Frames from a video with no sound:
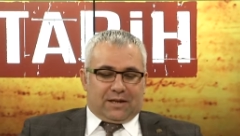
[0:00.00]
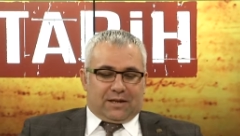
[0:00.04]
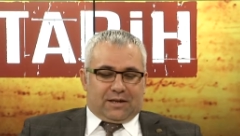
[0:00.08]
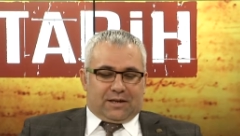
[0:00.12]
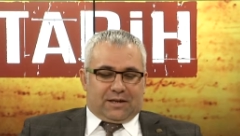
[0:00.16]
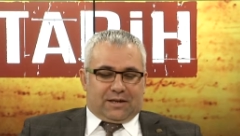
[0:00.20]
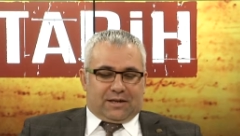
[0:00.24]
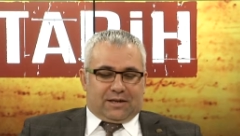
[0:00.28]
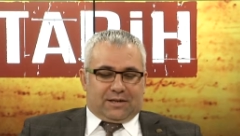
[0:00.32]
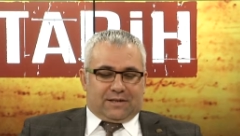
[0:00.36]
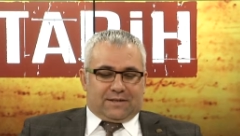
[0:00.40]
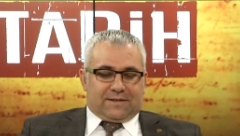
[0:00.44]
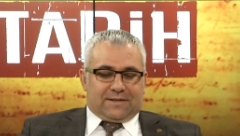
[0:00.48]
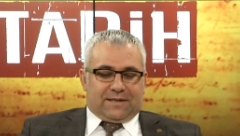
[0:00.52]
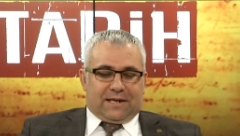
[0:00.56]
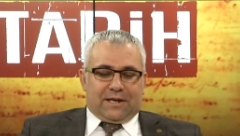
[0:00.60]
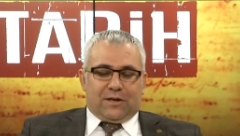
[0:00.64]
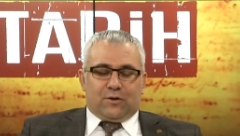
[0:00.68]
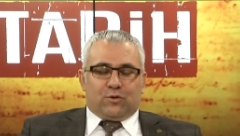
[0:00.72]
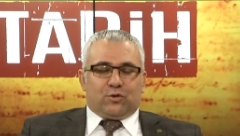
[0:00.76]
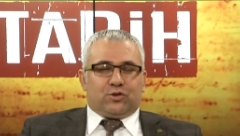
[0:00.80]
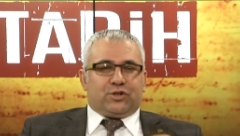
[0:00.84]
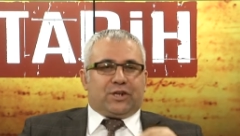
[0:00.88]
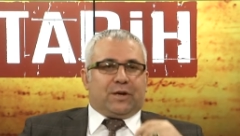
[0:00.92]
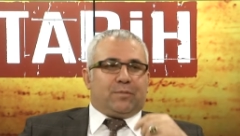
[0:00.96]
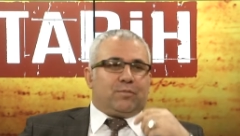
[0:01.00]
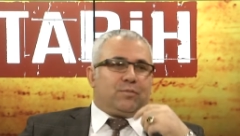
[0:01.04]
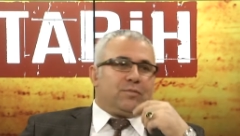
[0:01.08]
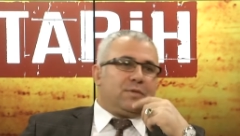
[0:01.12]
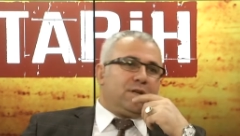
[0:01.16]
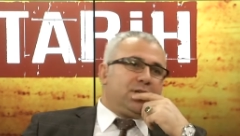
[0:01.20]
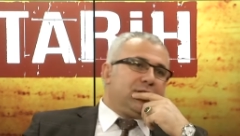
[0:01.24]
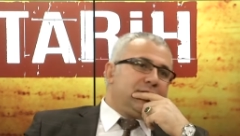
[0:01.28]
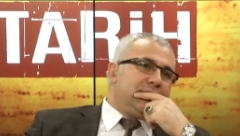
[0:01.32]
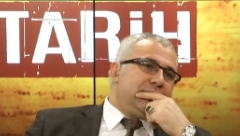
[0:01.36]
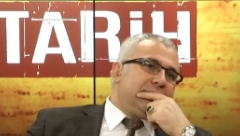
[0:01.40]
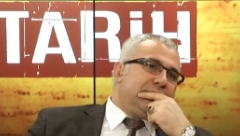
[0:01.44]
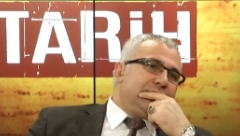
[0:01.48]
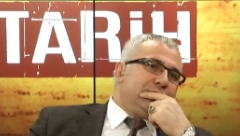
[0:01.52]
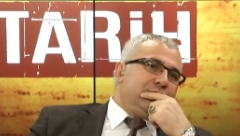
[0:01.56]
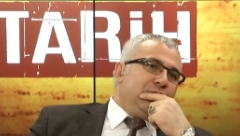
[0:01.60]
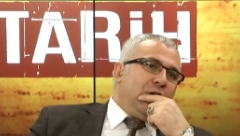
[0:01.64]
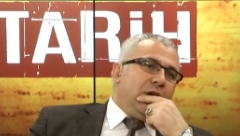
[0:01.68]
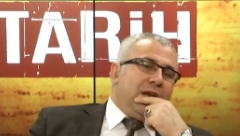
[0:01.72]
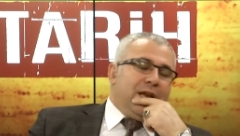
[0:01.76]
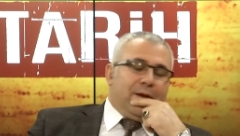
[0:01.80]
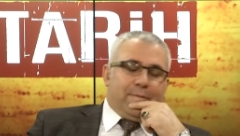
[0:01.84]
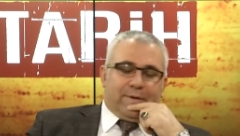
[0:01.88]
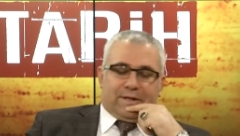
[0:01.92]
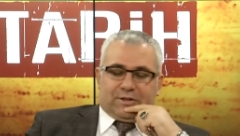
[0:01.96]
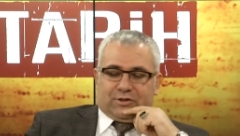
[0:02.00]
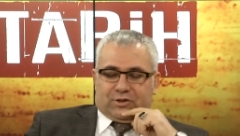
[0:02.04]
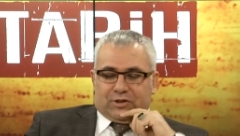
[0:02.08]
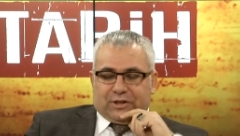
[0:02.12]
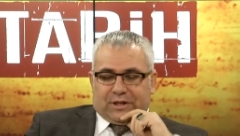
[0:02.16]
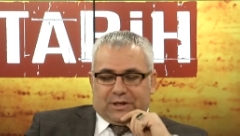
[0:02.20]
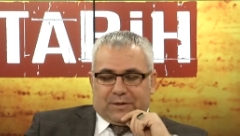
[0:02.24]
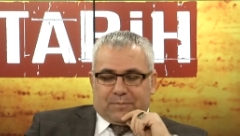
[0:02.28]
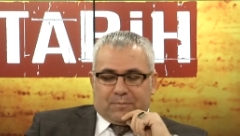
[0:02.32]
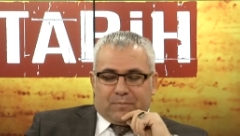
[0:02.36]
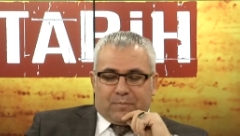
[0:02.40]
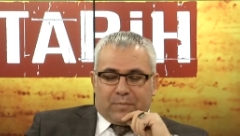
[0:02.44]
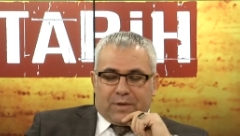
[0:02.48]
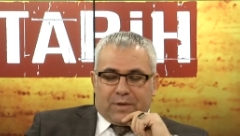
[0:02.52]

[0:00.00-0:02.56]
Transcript: E, Sayın Hocam e, şöyle başlayalım.